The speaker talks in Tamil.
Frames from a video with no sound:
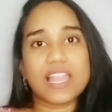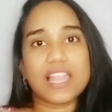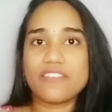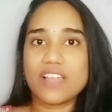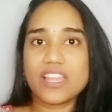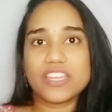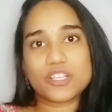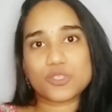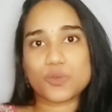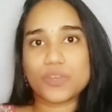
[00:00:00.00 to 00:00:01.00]
நல்ல வேலை
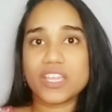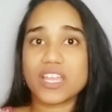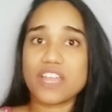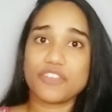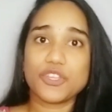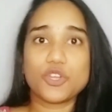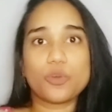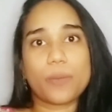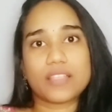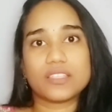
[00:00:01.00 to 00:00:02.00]
நீங்கள் சொன்னீங்க நான்
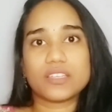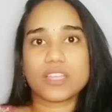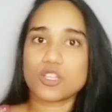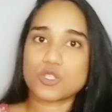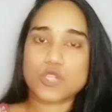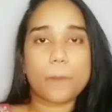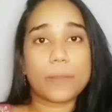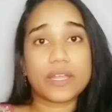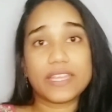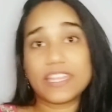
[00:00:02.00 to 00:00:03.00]
வீடியோ பார்த்துட்டேன் நான்
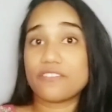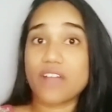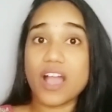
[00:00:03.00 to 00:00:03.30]
ஸ்டாப் பண்ணிட்டேன்